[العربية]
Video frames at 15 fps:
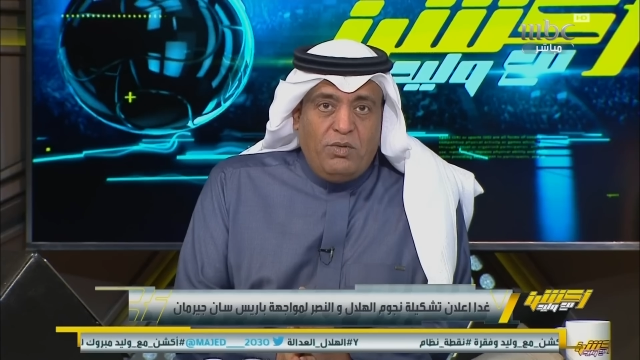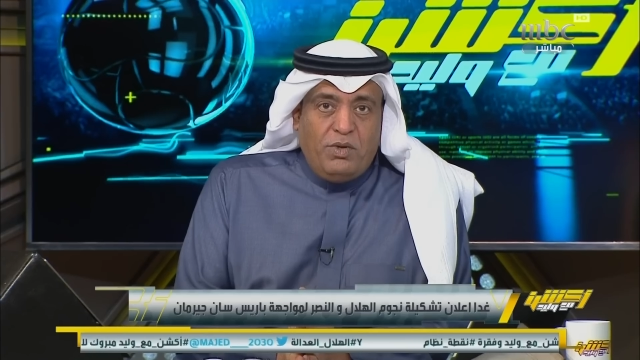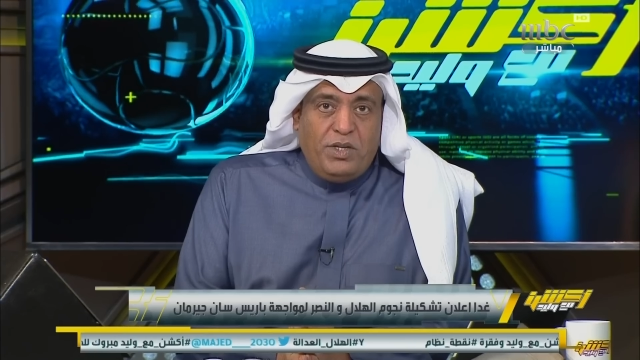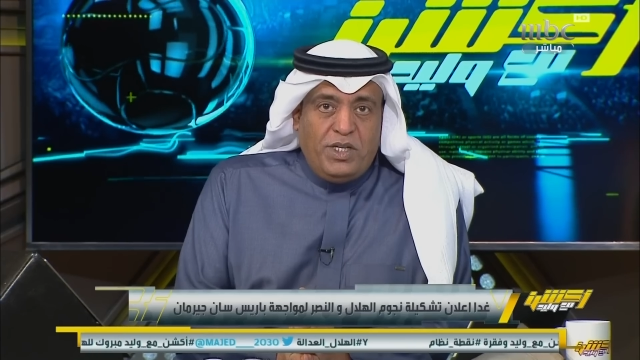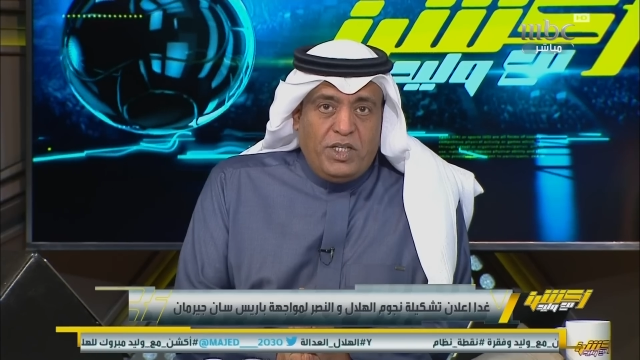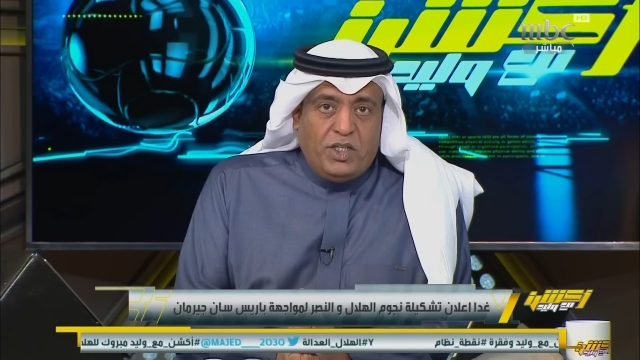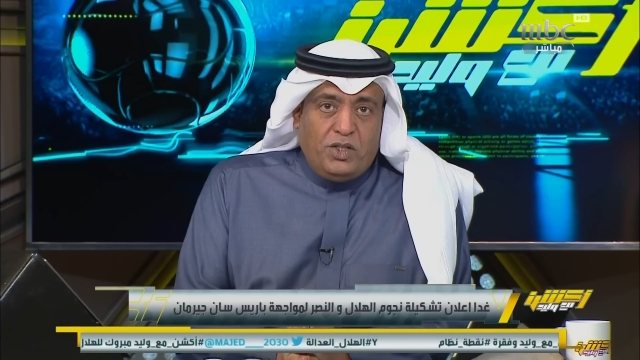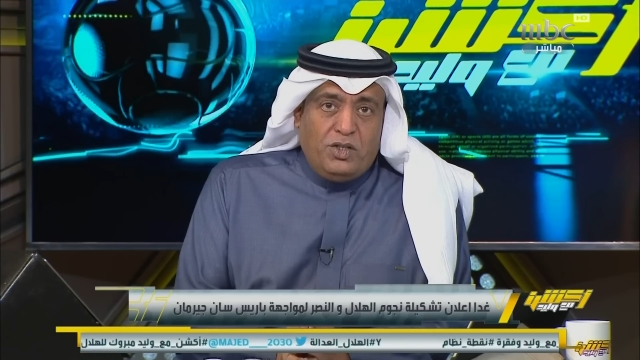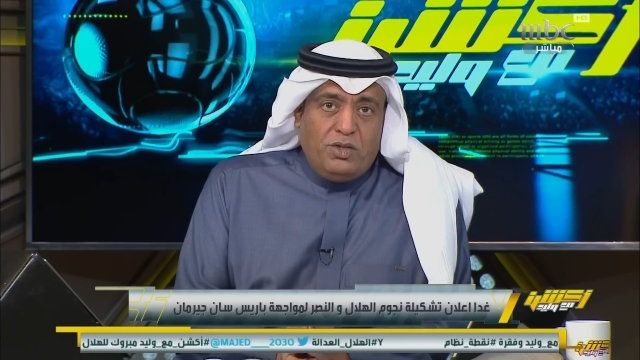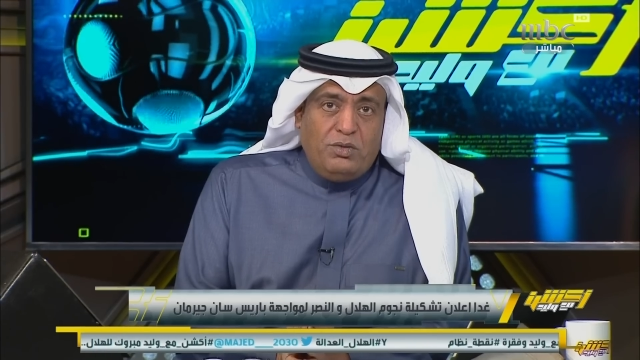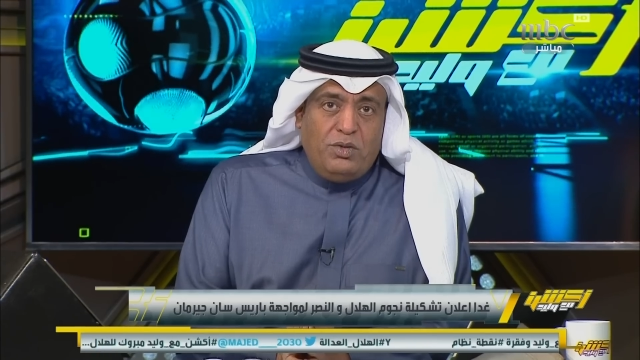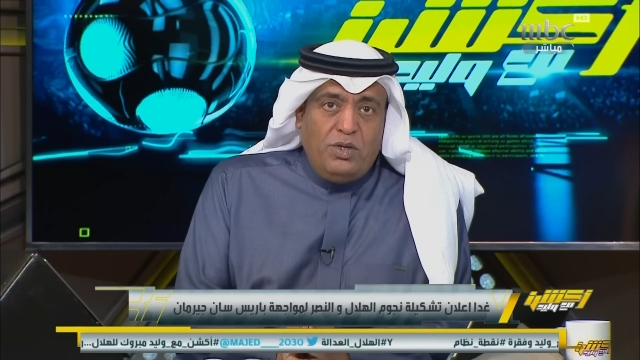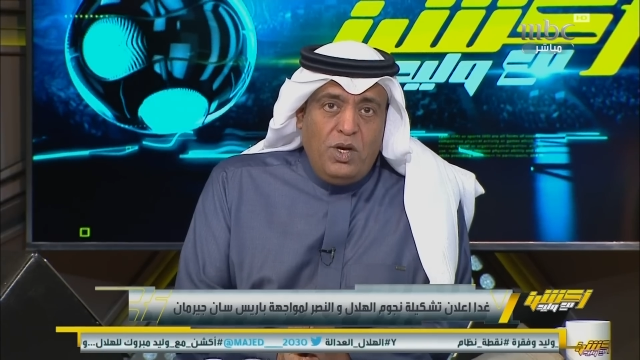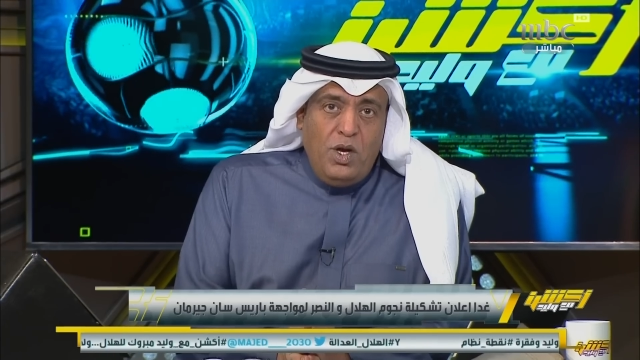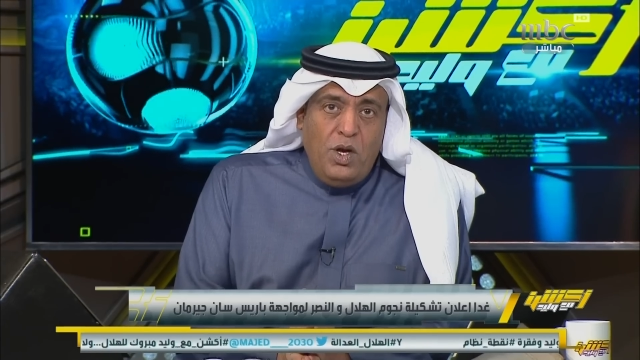والنصر
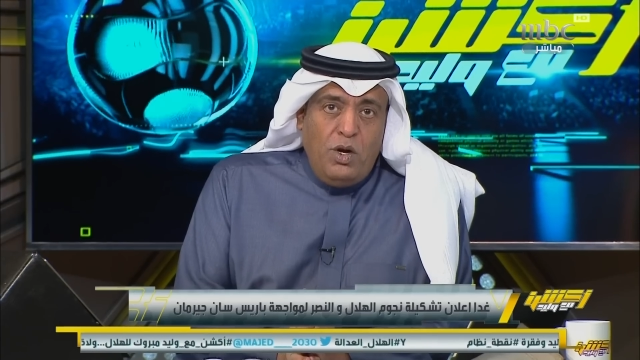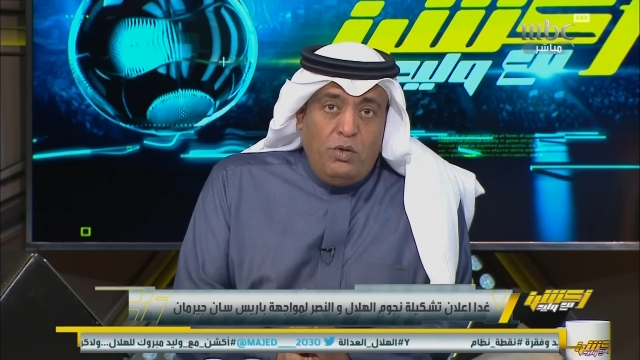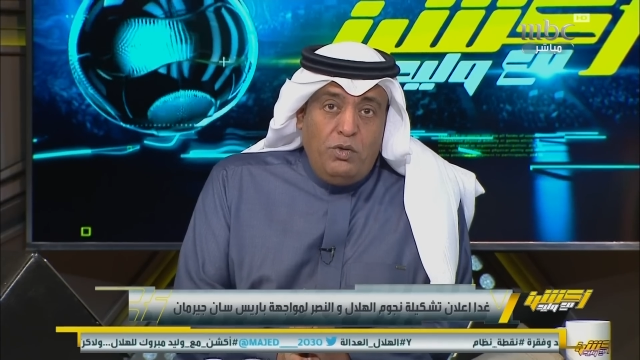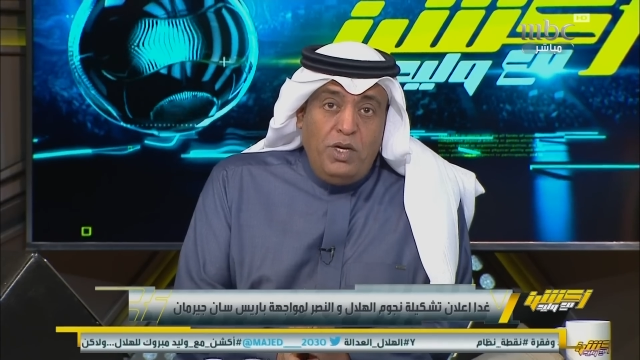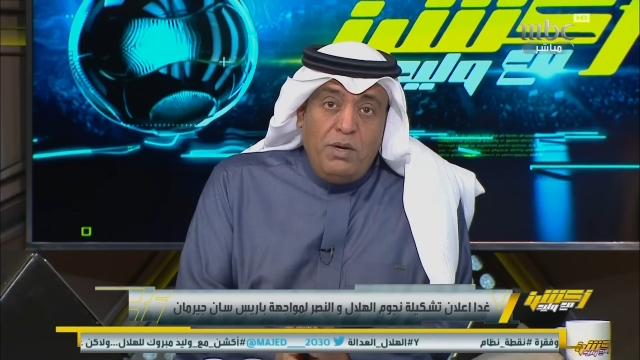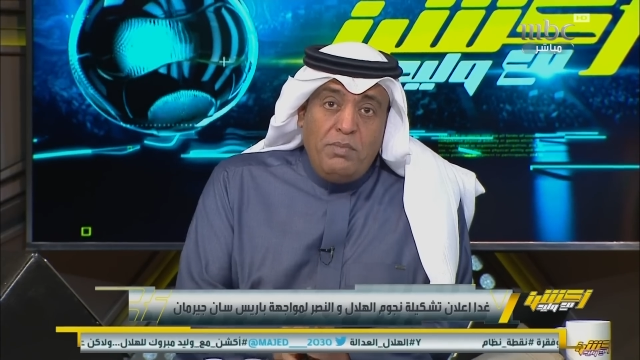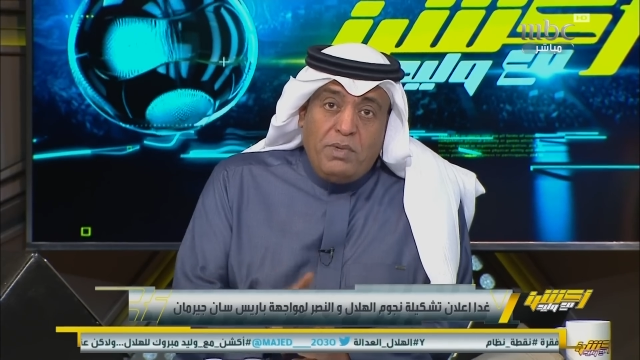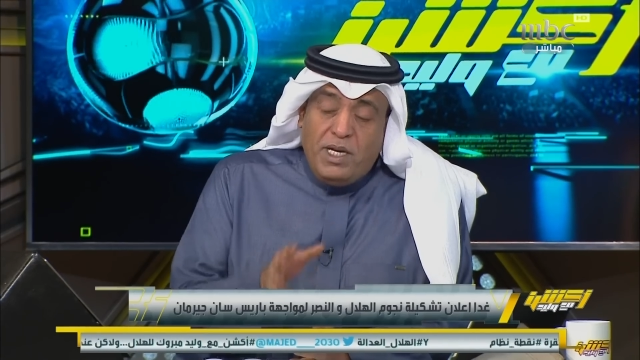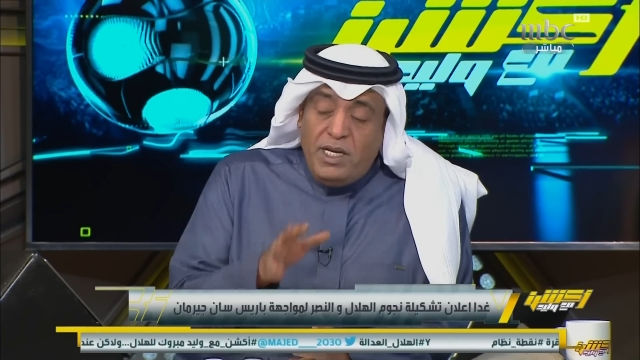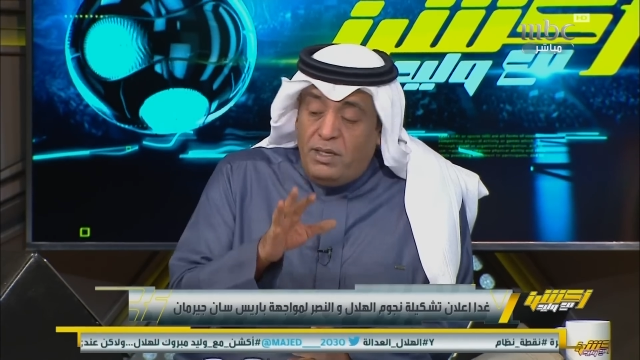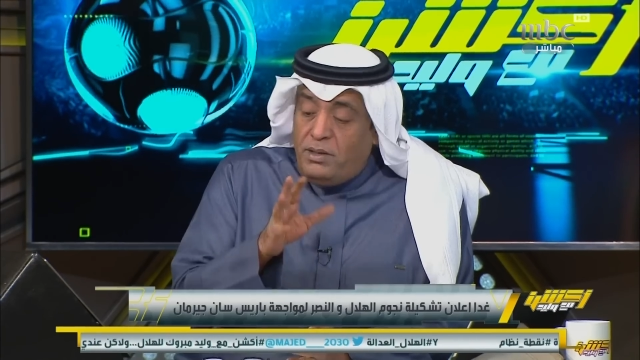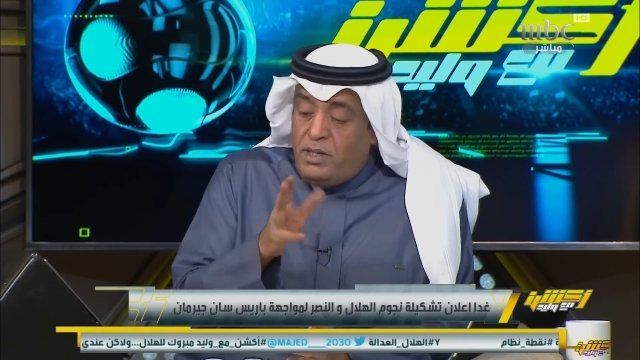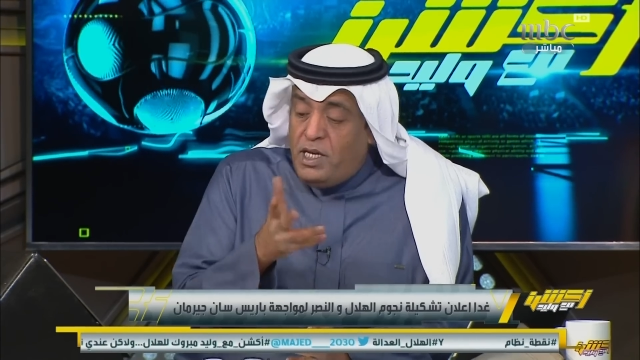و... ويمكن